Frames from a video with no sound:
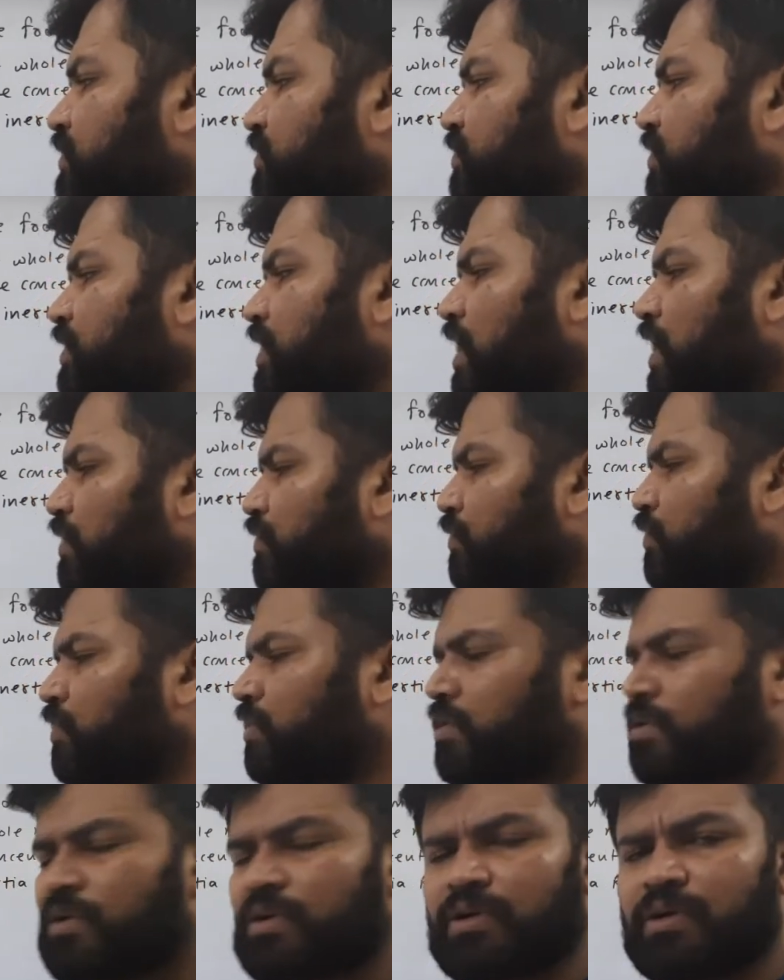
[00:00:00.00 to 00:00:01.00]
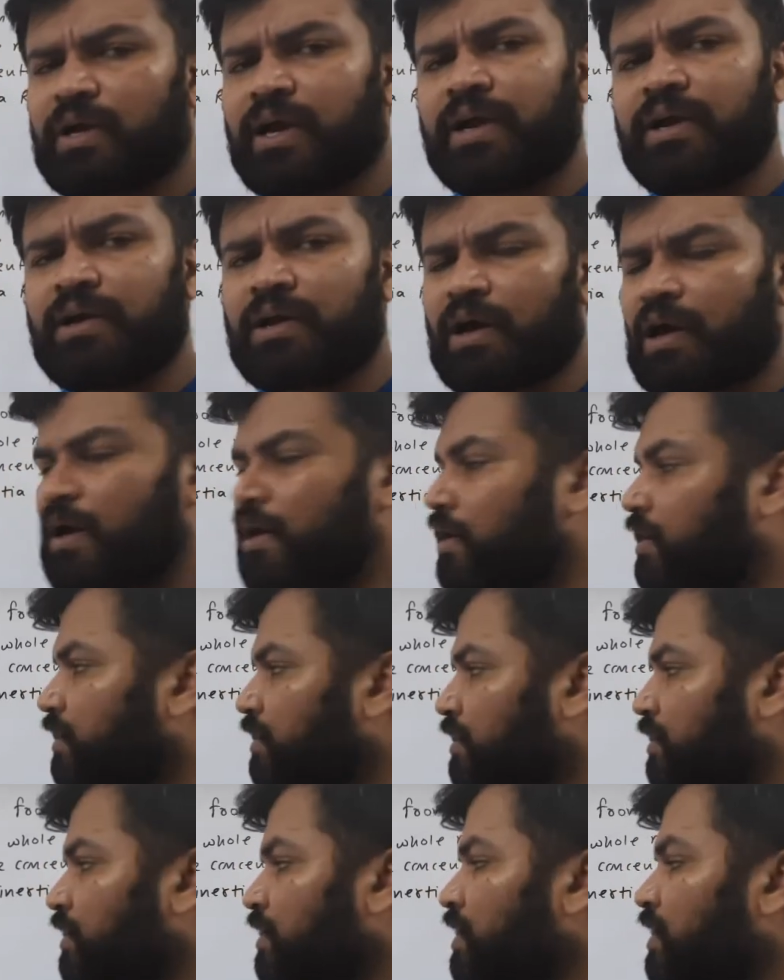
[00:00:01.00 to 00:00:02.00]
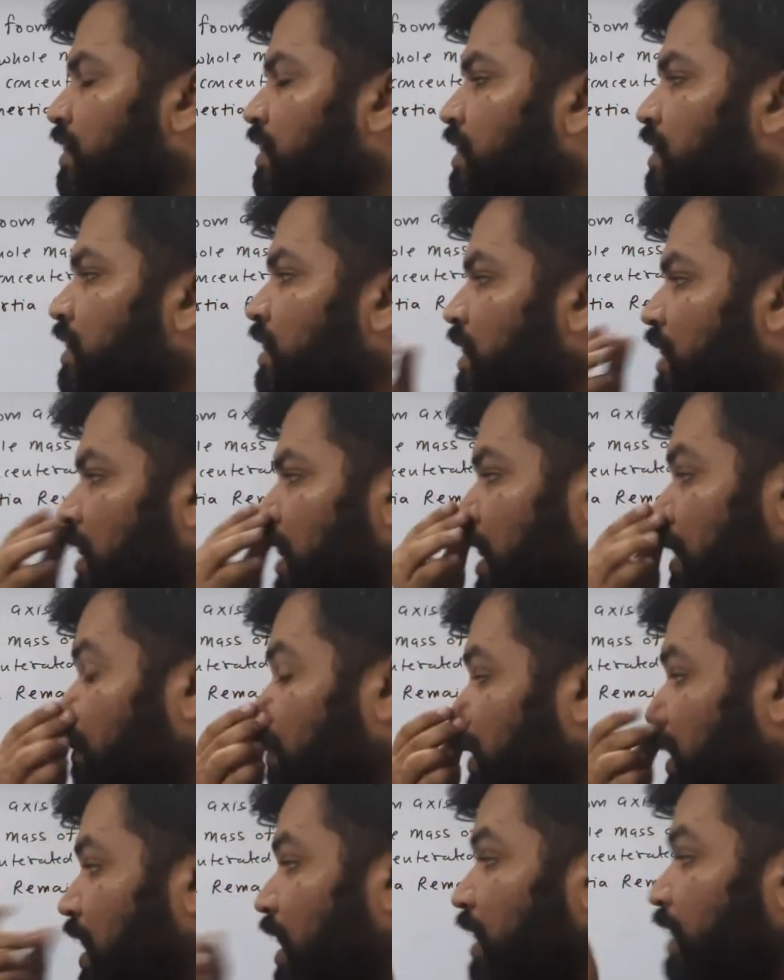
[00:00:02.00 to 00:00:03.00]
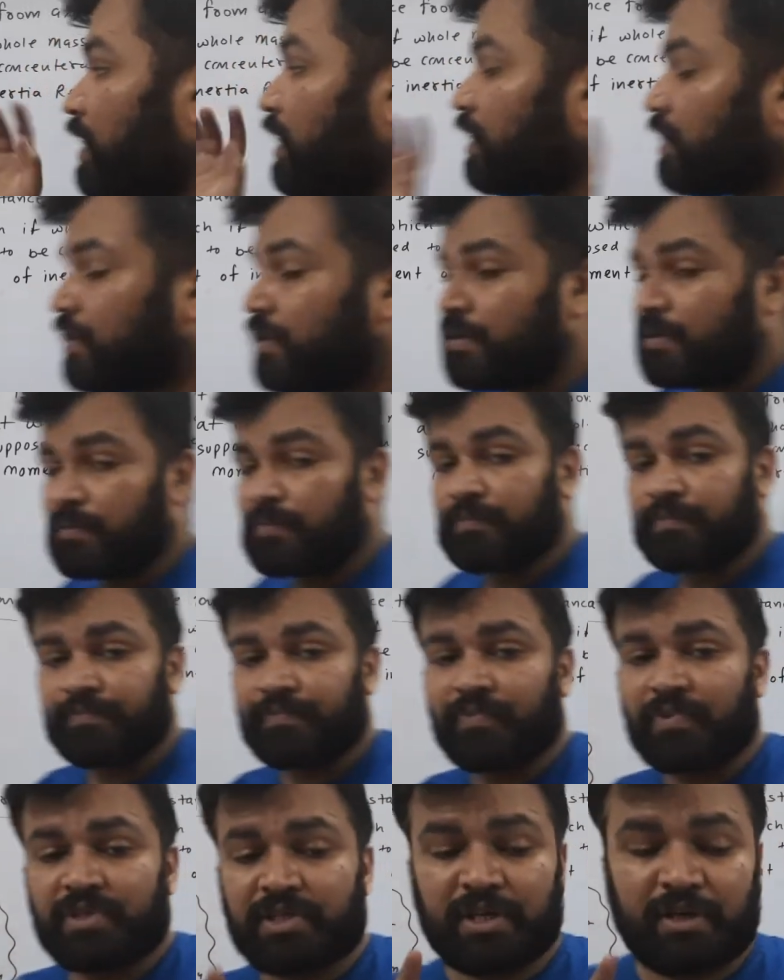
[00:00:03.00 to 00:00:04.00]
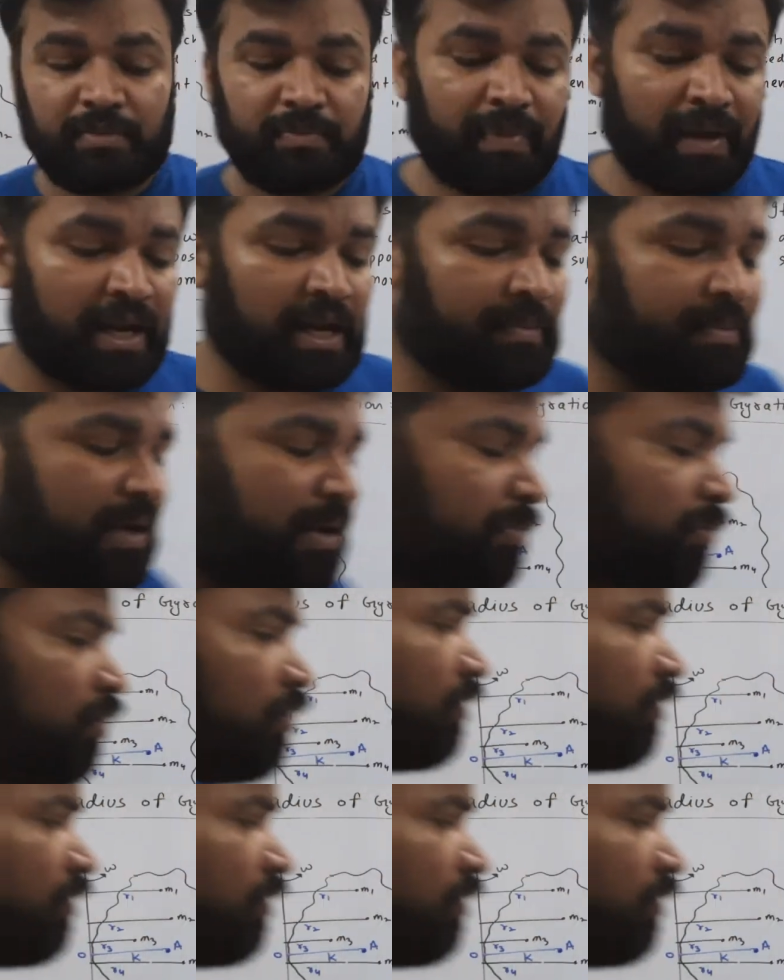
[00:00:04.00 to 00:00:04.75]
थ्री आर फोर एंड आर एन अब अगर सी पहले मैं आपको